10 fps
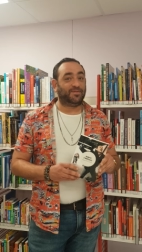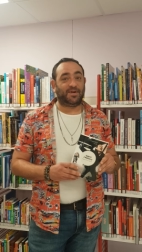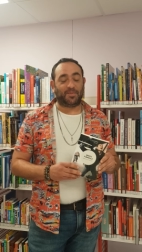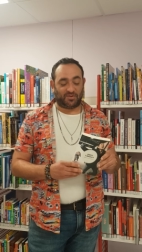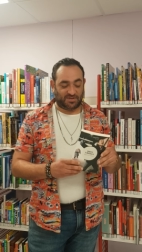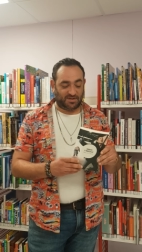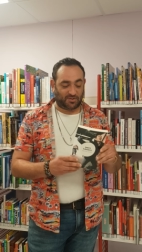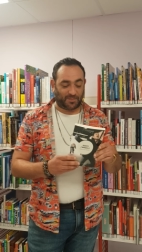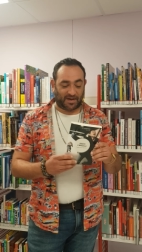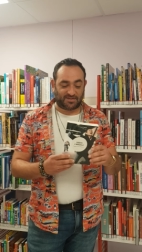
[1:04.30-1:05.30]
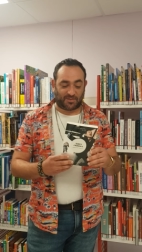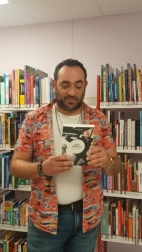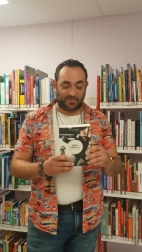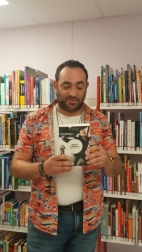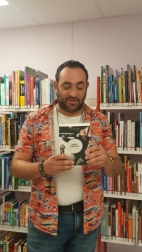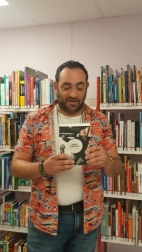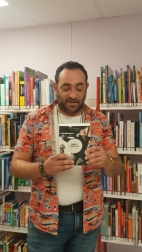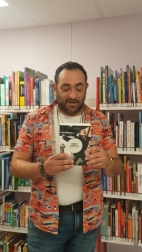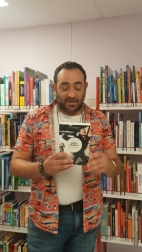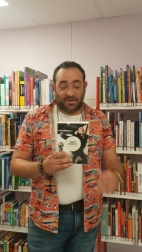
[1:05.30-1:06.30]
les bandits que par exemple
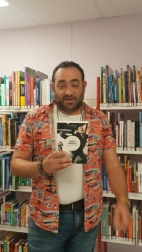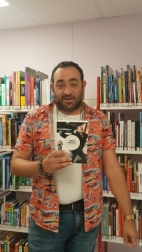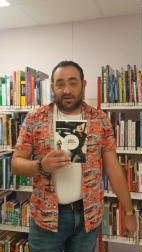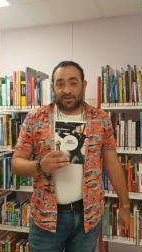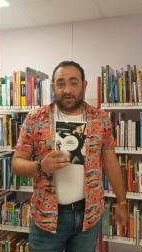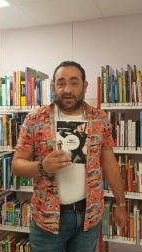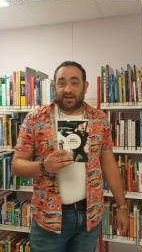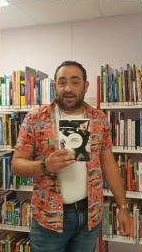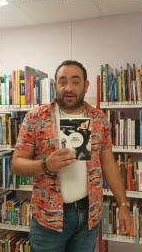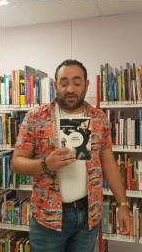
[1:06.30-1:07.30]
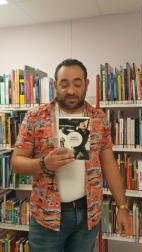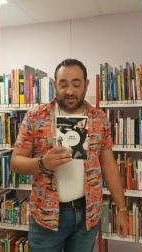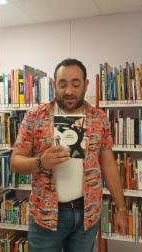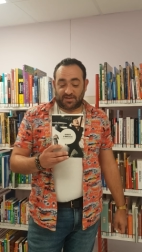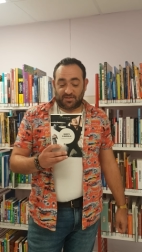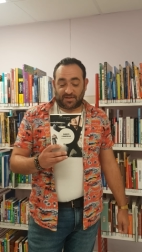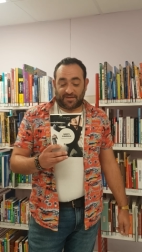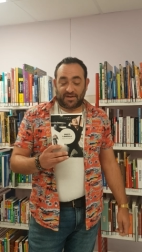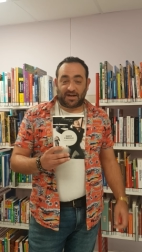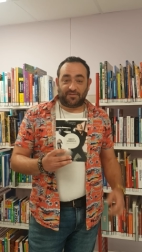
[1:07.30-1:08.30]
les gangsters qui
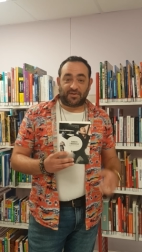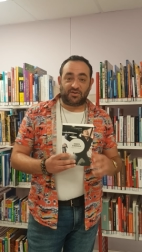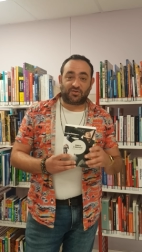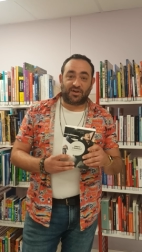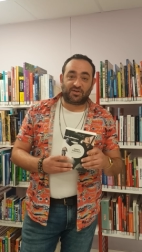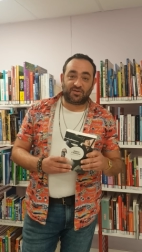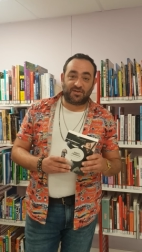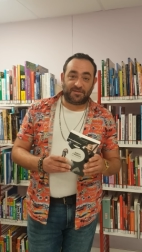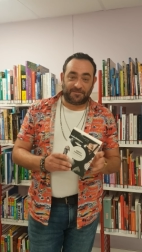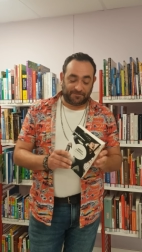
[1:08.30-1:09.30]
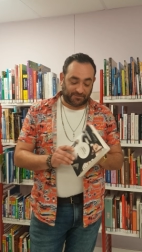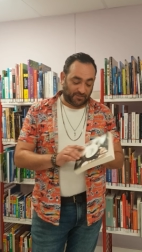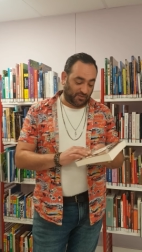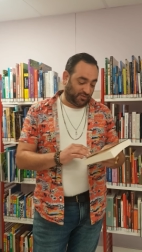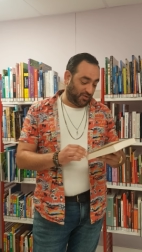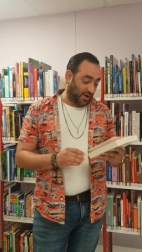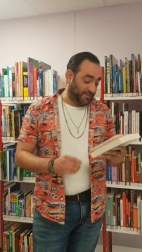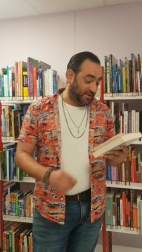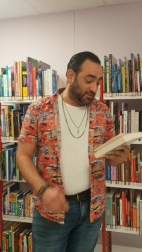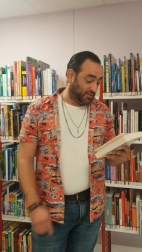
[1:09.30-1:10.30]
travaillaient avec la French Collection, autant
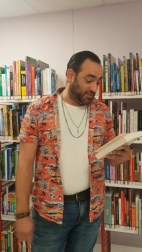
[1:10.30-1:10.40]
avec...